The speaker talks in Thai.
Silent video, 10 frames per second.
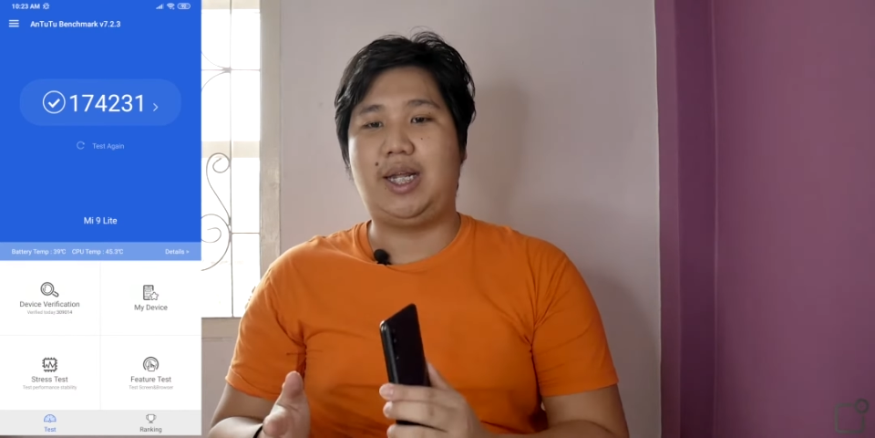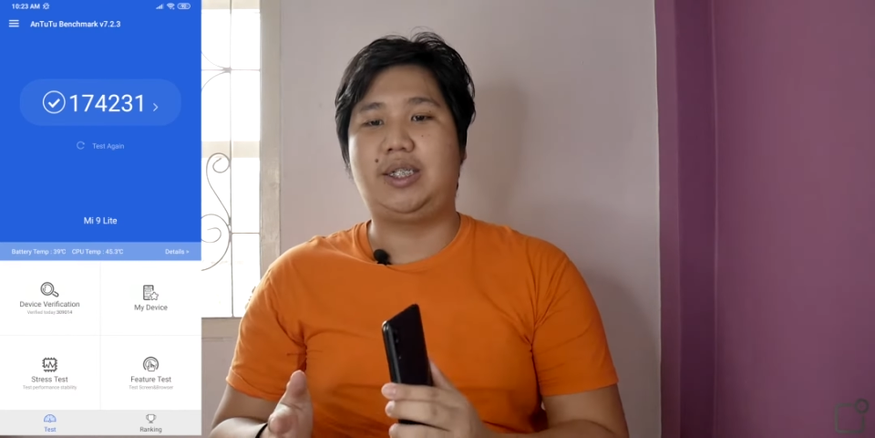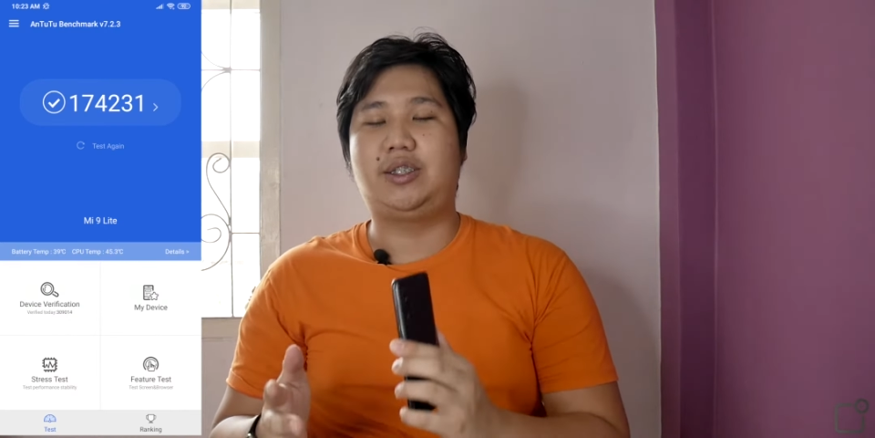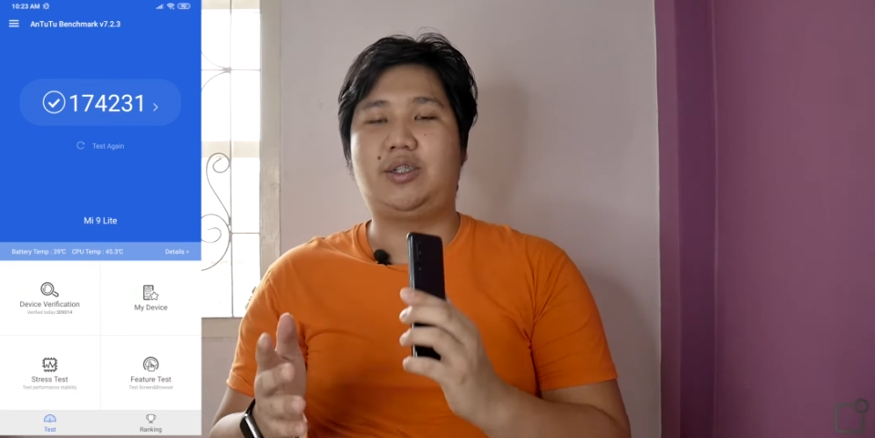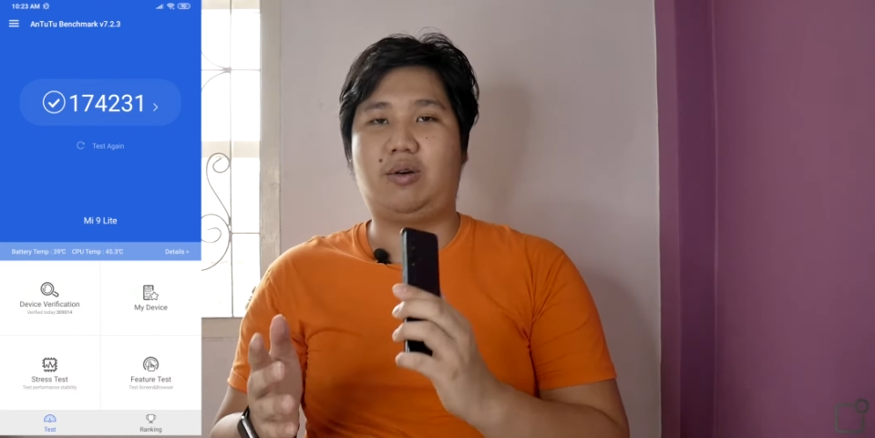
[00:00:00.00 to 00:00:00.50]
น
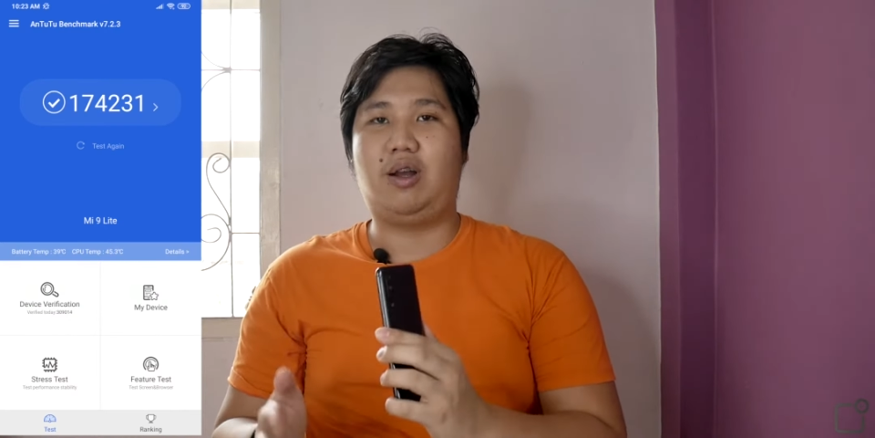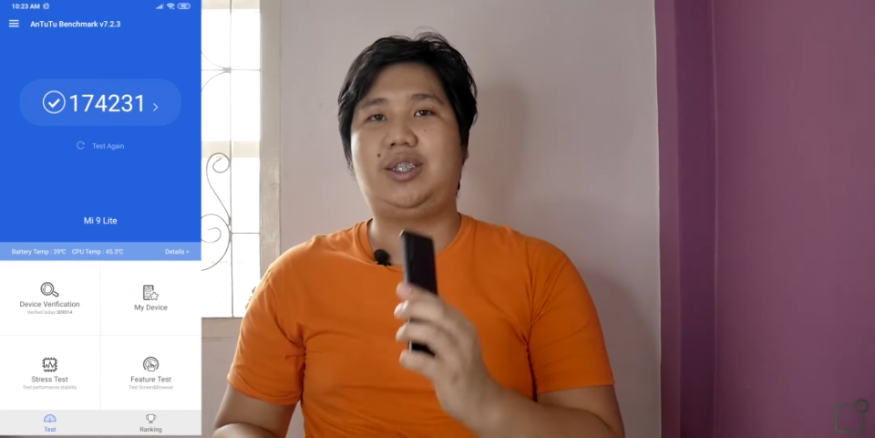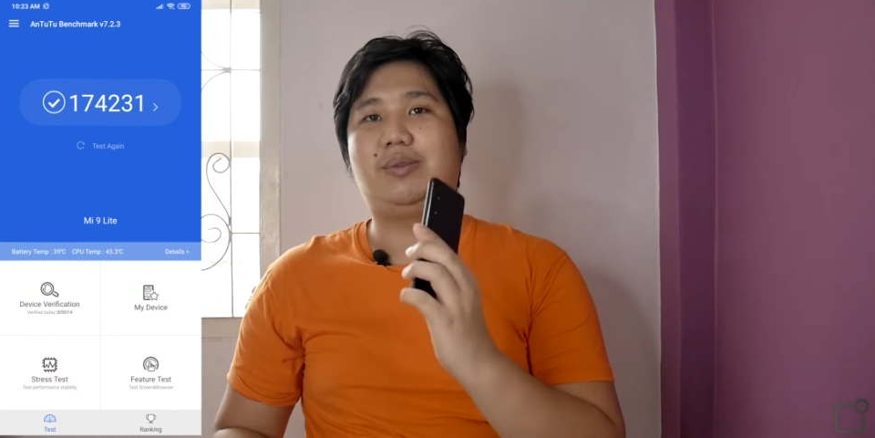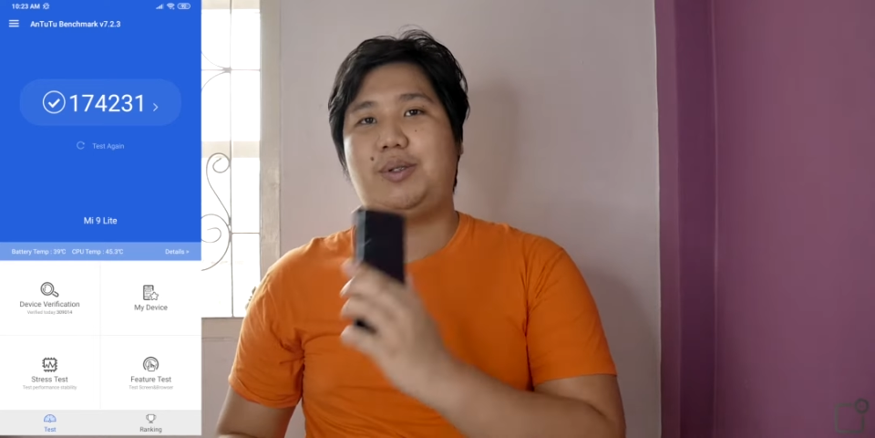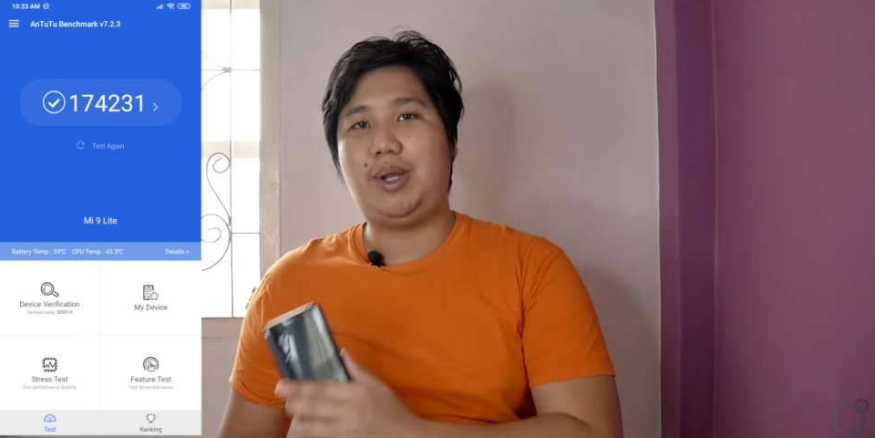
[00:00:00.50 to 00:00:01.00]
สองร้อย
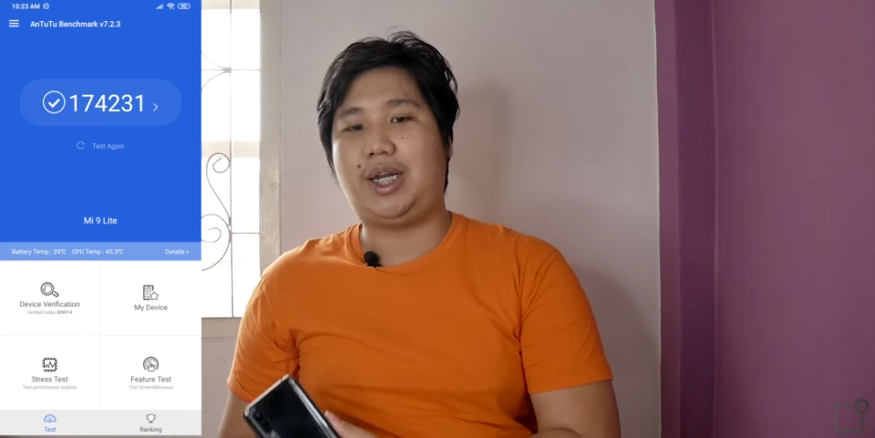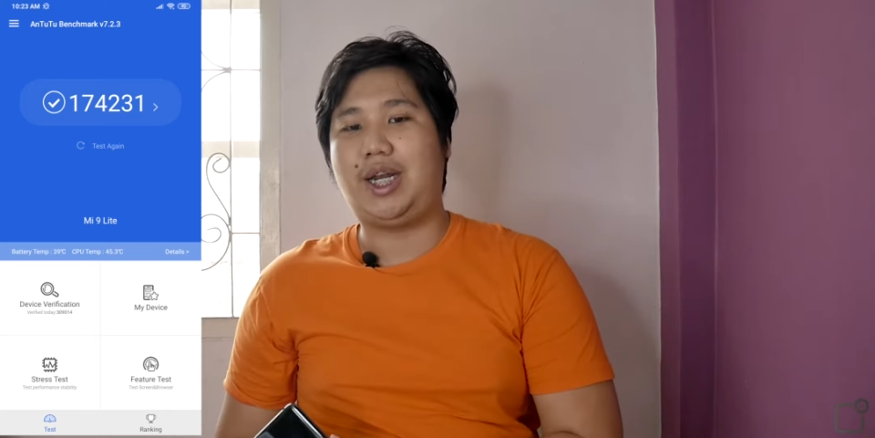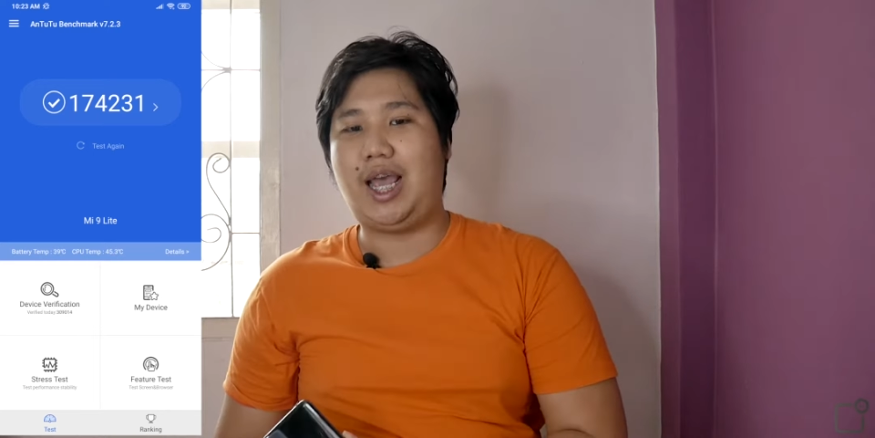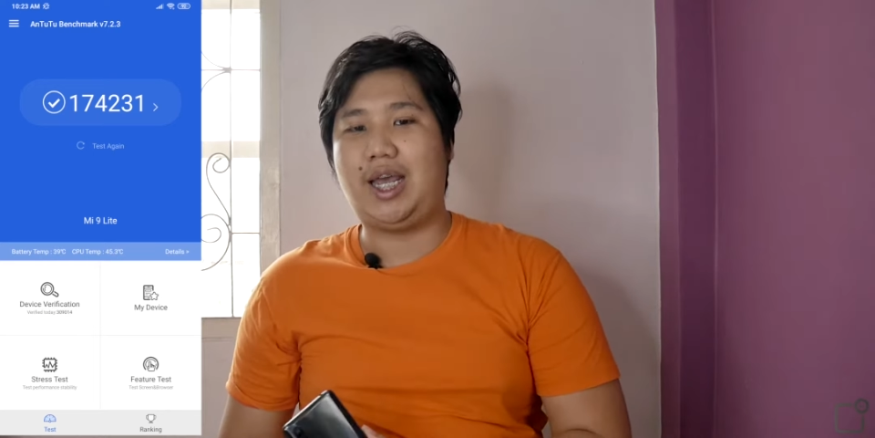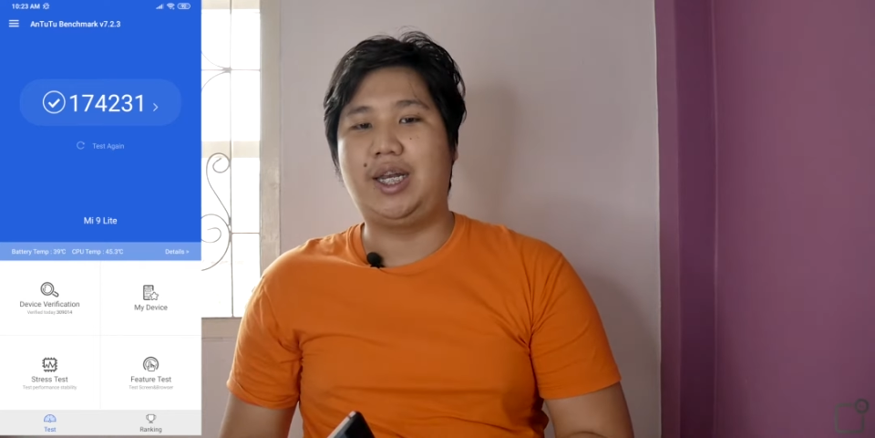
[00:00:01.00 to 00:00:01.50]
สามสิบเอ็ด คะ
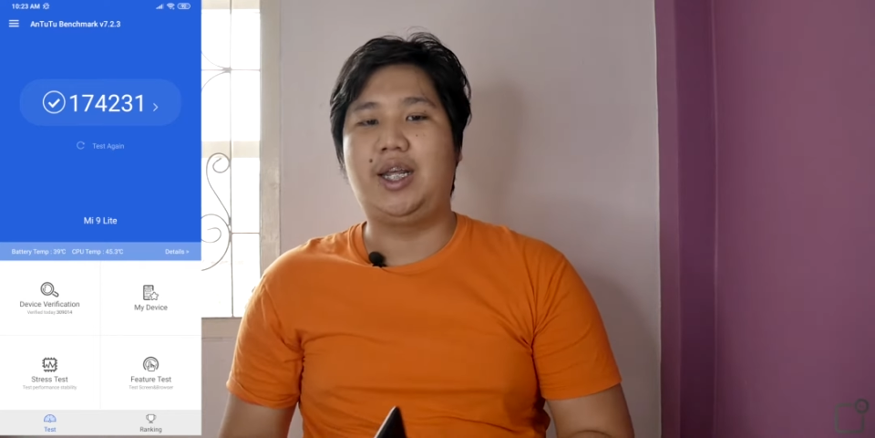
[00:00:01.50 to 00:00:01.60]
แนน